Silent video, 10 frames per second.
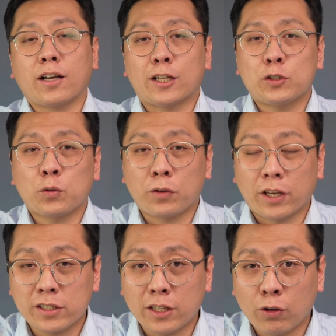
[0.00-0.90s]
가지고
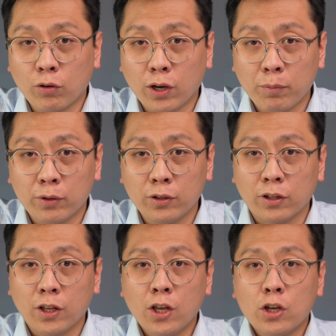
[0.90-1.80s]
계신다고
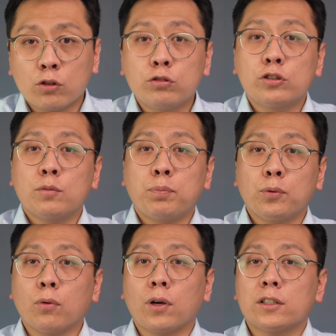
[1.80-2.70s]
하면은 굳이
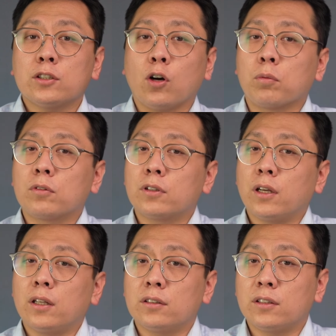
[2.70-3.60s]
프로까지
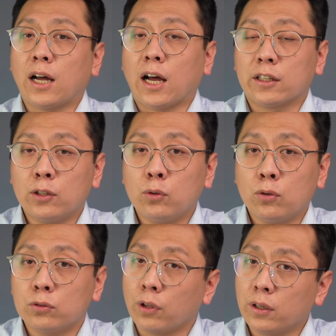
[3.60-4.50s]
업그레이드는 안
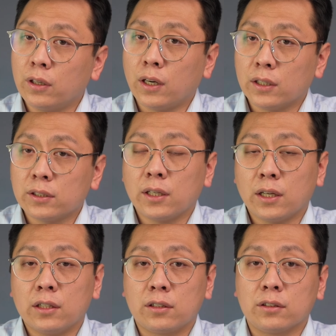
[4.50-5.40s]
해도 되리라
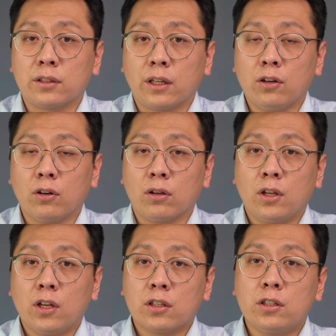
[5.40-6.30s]
생각이 드는데요.
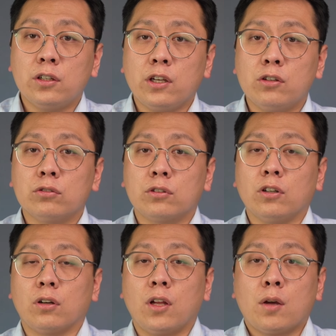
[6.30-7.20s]
그
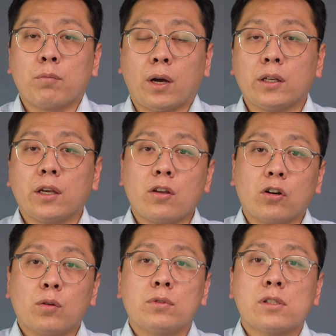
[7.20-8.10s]
이유는요. 만약에
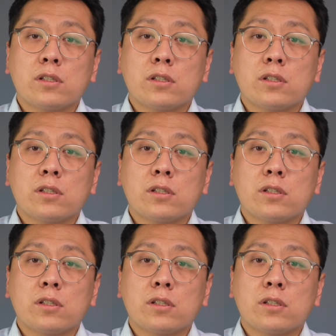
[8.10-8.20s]
여러분이